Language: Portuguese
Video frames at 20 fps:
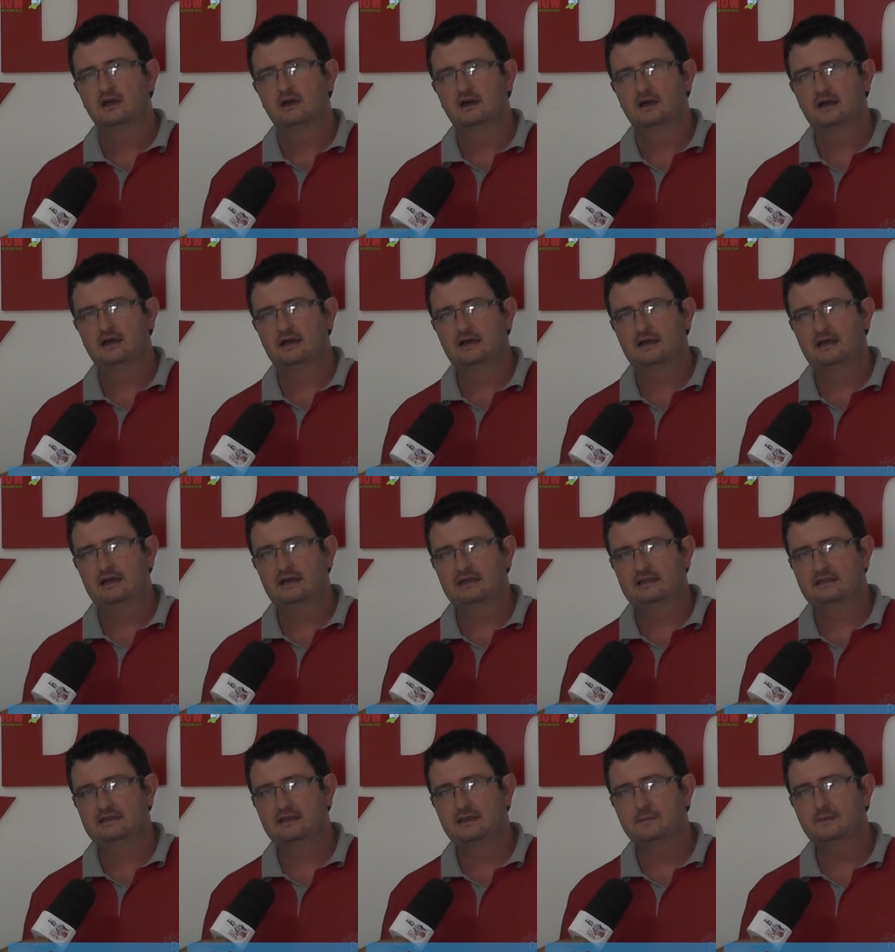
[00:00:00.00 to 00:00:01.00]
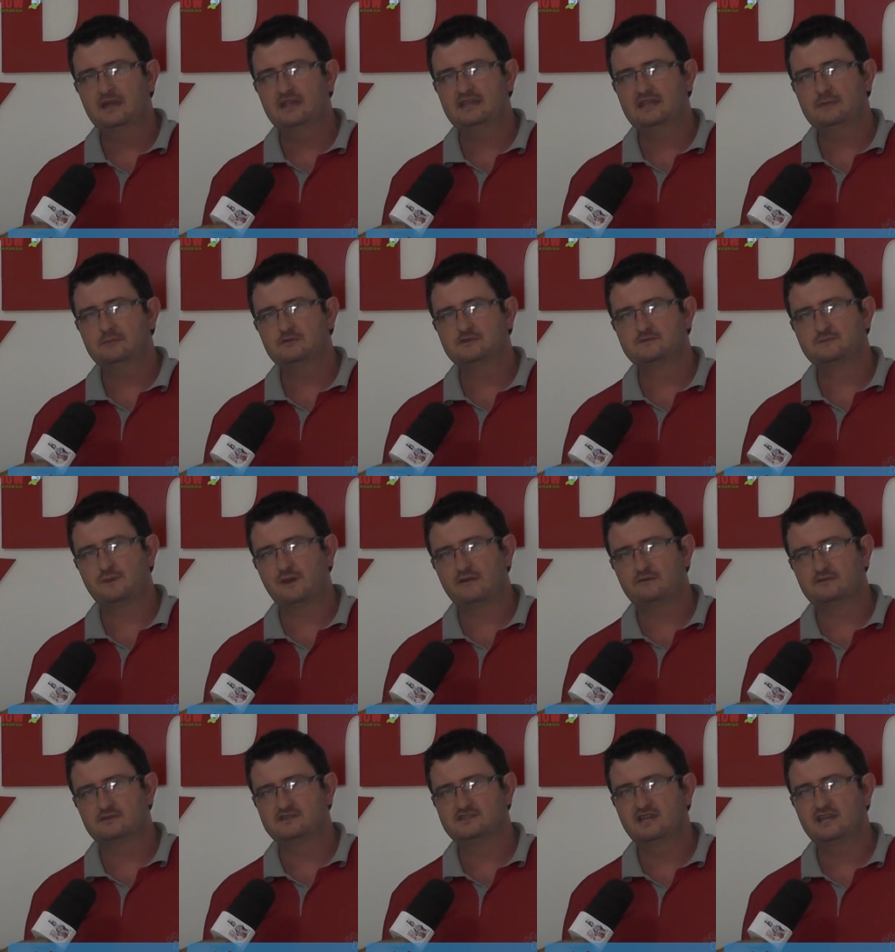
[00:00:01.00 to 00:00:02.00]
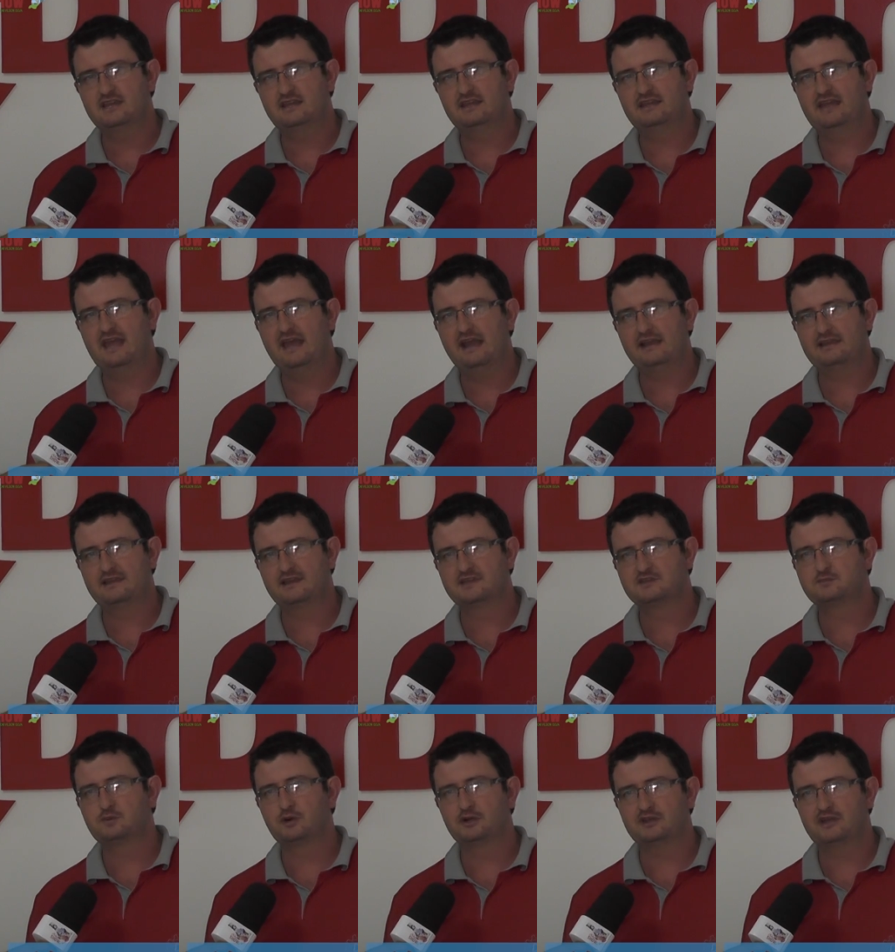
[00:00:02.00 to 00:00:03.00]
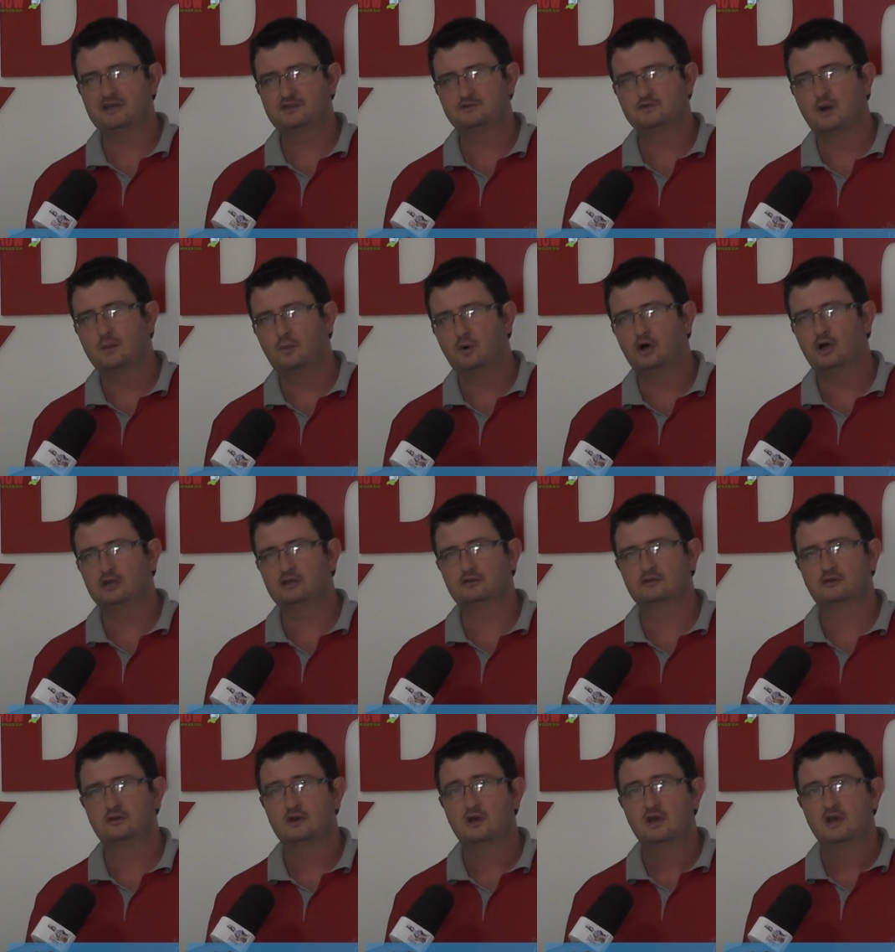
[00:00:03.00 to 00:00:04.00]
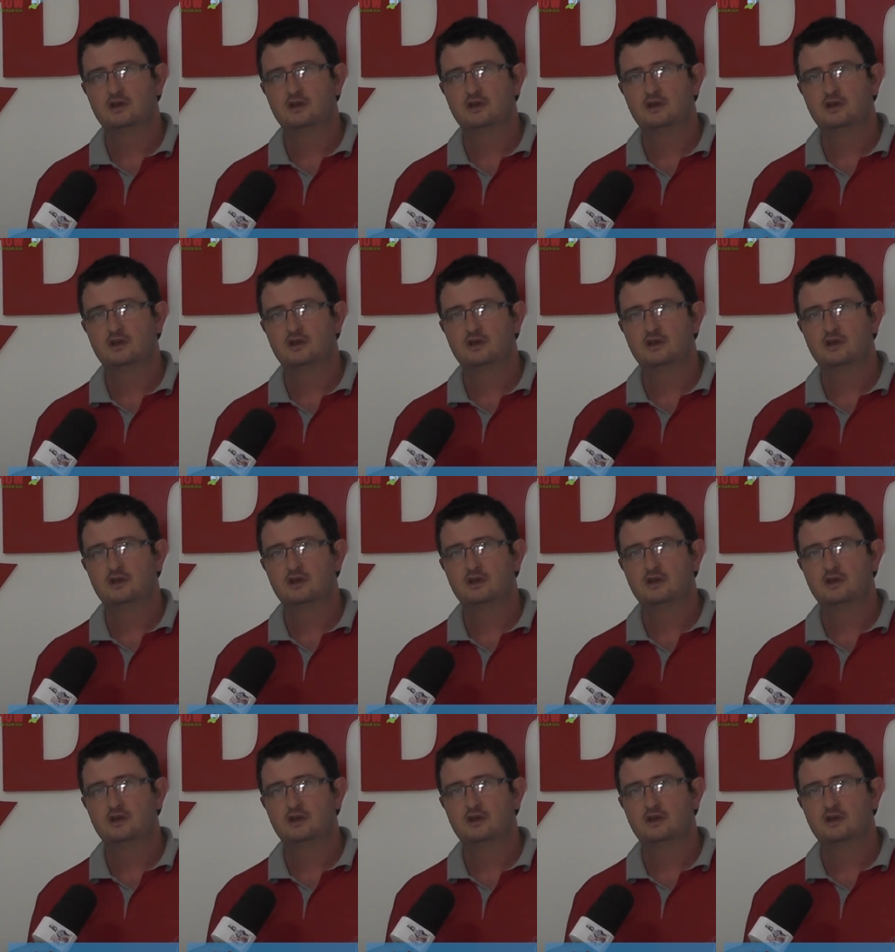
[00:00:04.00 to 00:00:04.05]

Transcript: Ah, também temos para você que quer transportar sua moto,